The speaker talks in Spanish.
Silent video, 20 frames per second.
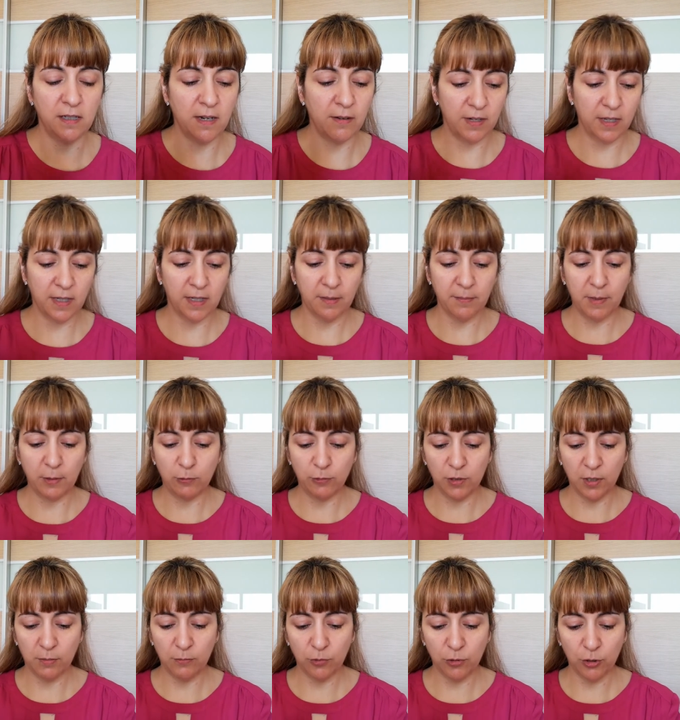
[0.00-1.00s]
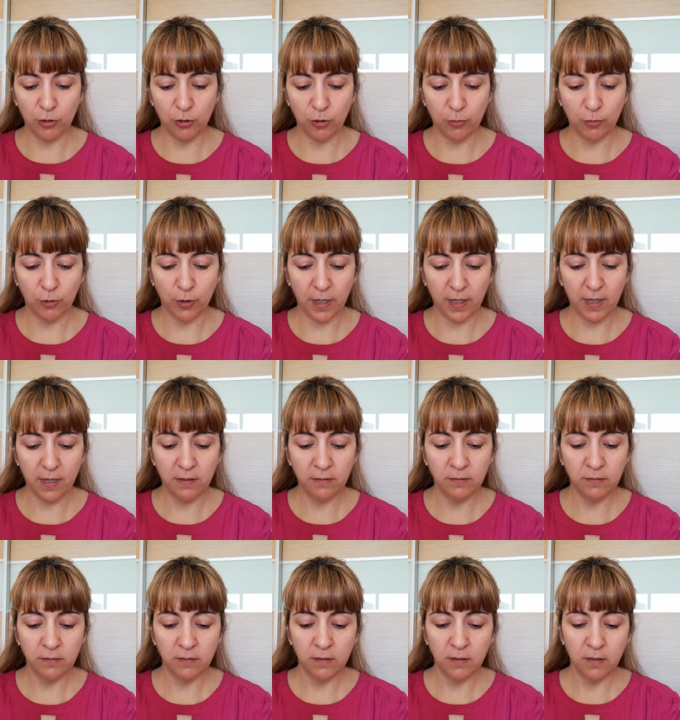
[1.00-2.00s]
la verdad es que me gusta mucho cómo queda,
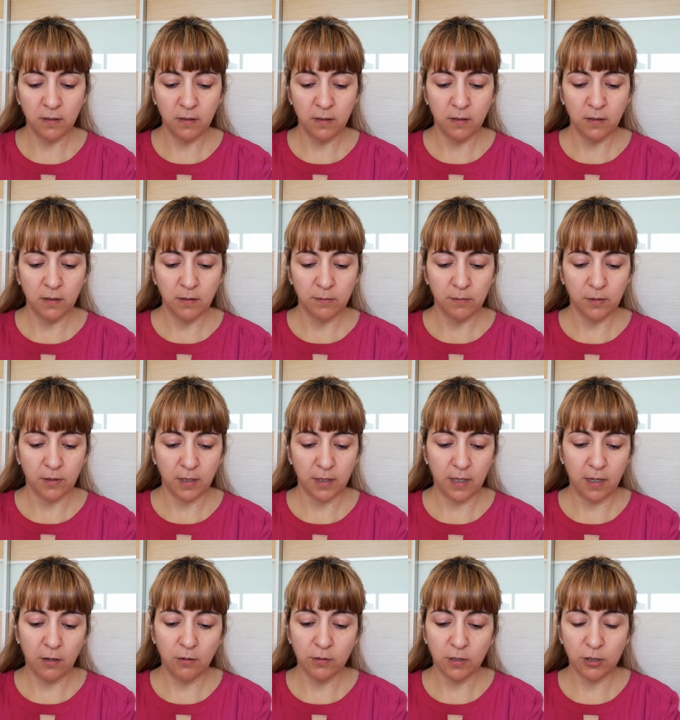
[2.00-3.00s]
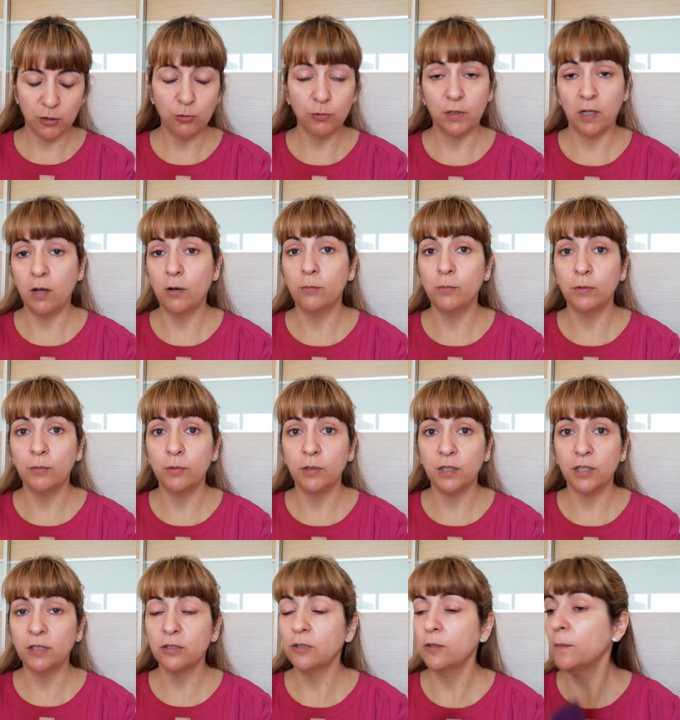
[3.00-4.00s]
que deja un resultado muy
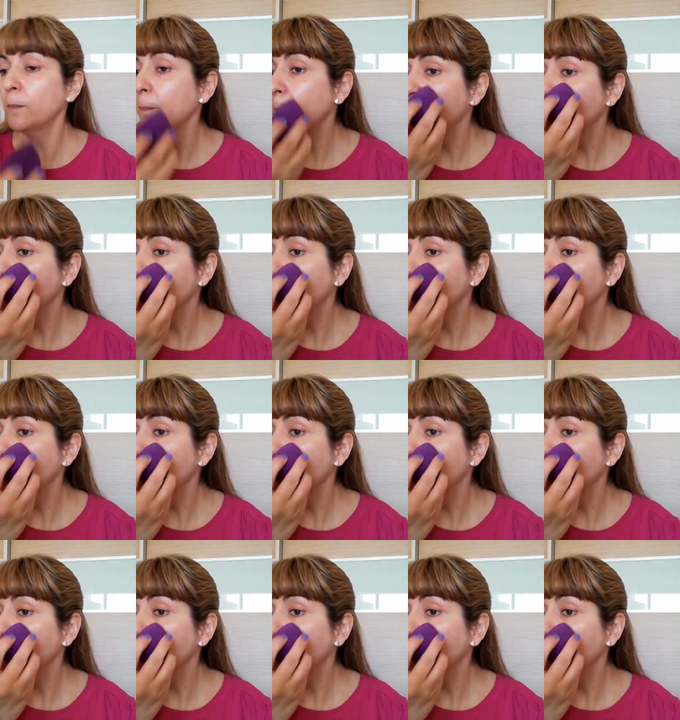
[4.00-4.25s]
bonito,